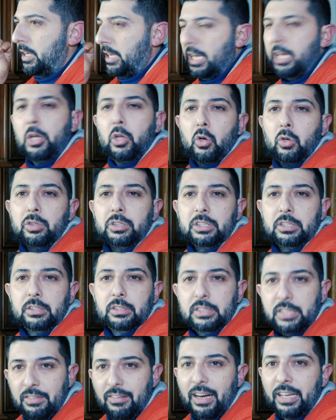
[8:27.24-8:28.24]
il cross
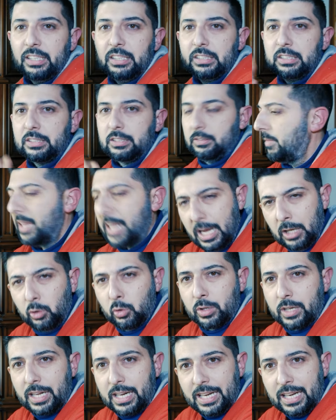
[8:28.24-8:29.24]
device
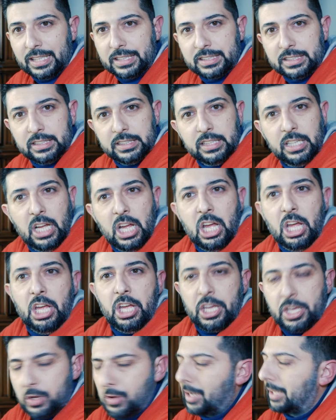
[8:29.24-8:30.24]
allora ragazzi
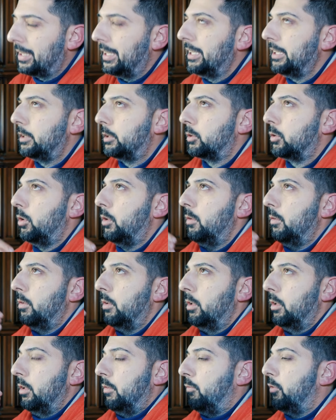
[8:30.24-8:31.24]
io adesso
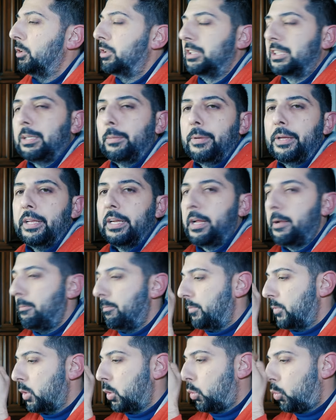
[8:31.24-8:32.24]
voglio sapere
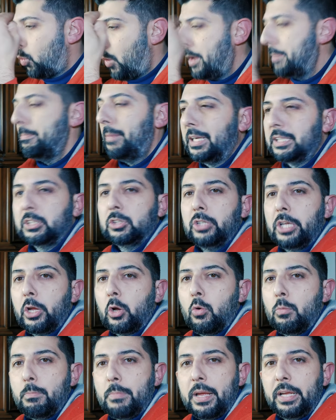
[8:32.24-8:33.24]
qua in basso nei
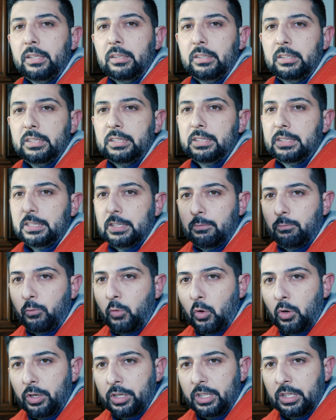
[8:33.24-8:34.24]
commenti se
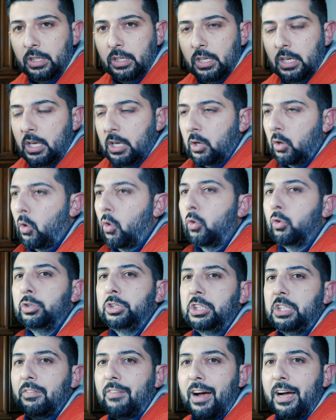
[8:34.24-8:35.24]
voi
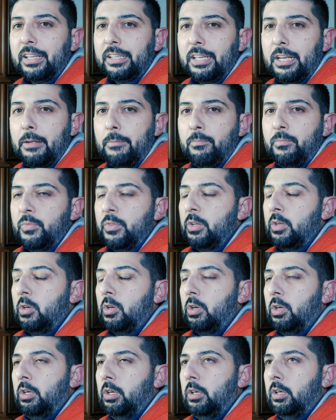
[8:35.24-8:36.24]
conoscevate
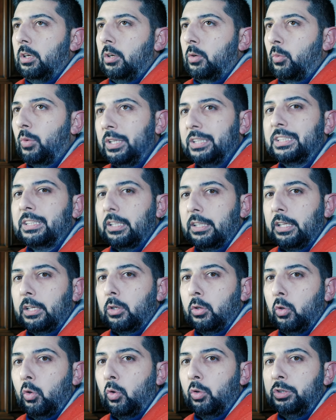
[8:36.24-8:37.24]
questa
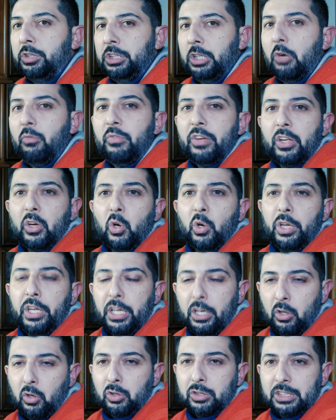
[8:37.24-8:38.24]
tecnologia, ovvero
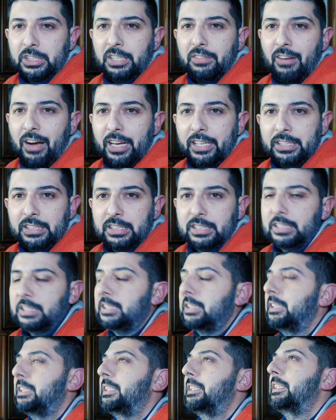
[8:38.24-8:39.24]
i cross device,
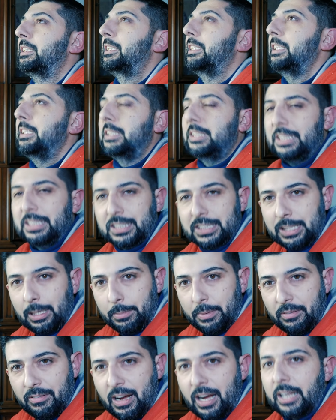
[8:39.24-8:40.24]
se, se
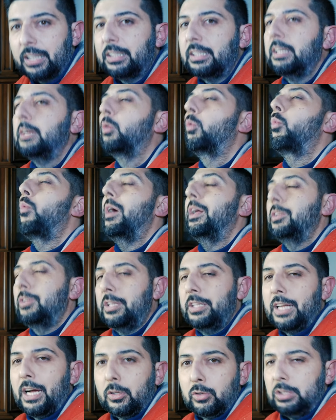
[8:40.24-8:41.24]
sapevate quando è
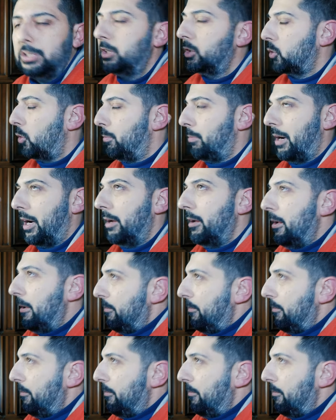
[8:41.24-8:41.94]
nato, insomma